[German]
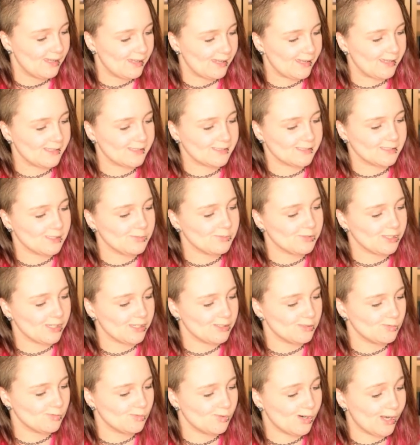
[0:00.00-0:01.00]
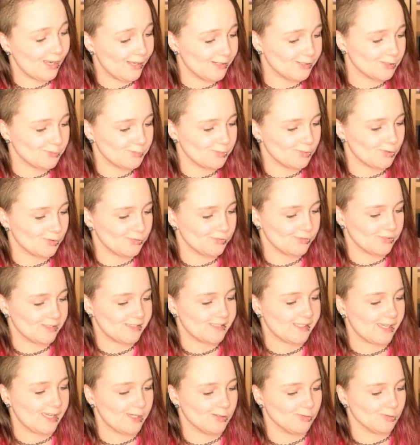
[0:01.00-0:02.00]
Es gibt eine uralte
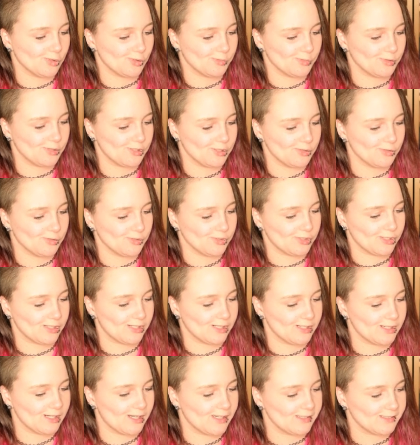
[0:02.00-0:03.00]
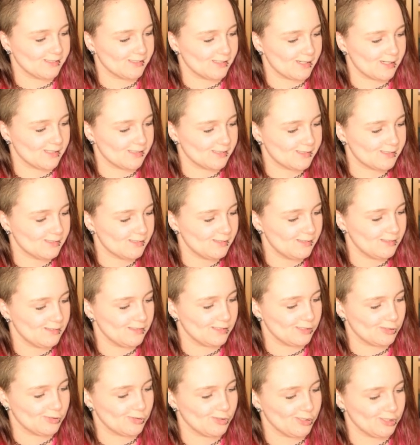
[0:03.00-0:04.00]
Prophezeiung über den Untergang Asgards.
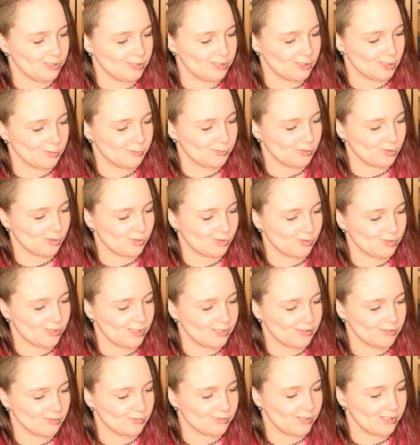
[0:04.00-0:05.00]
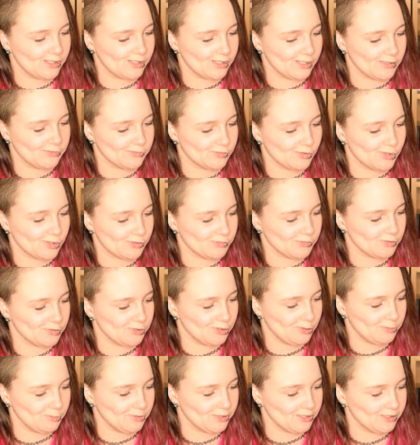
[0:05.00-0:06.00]
Natürlich glaubt die Studentin Ray kein Wort von
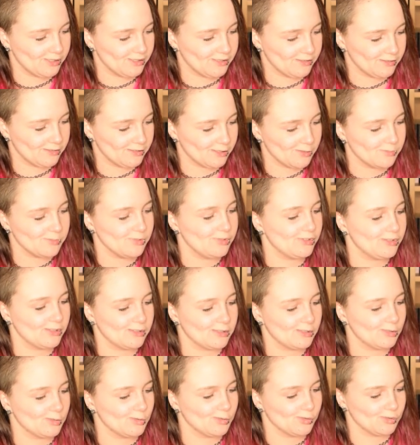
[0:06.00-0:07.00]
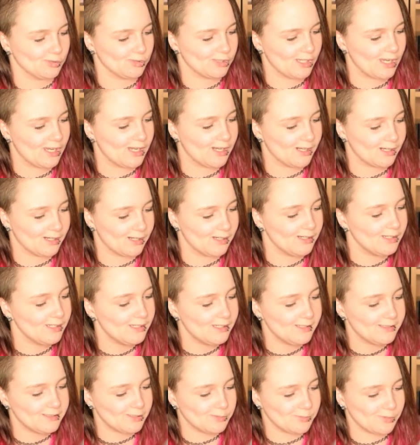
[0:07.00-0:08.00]
dem Gerede der mysteriösen Kara,
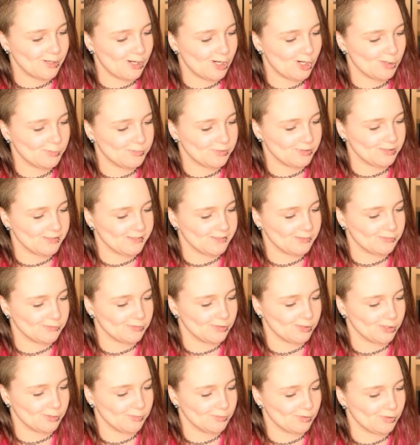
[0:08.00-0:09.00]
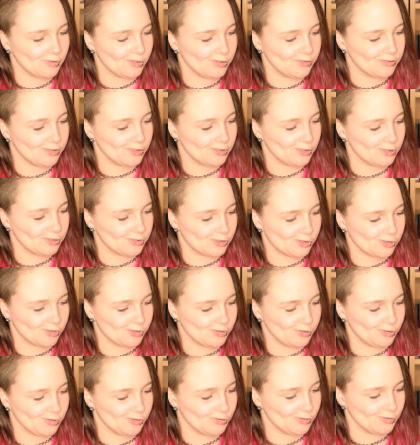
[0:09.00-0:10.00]
die behauptet, sie vor dem Zorn der Götter
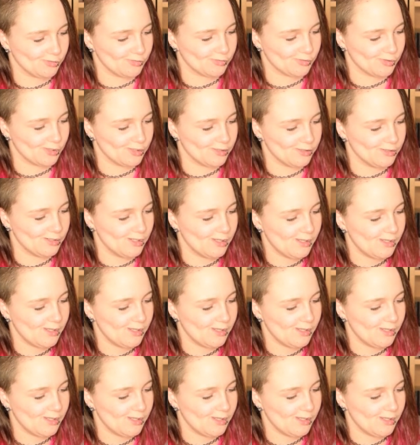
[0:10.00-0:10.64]
schützen zu wollen.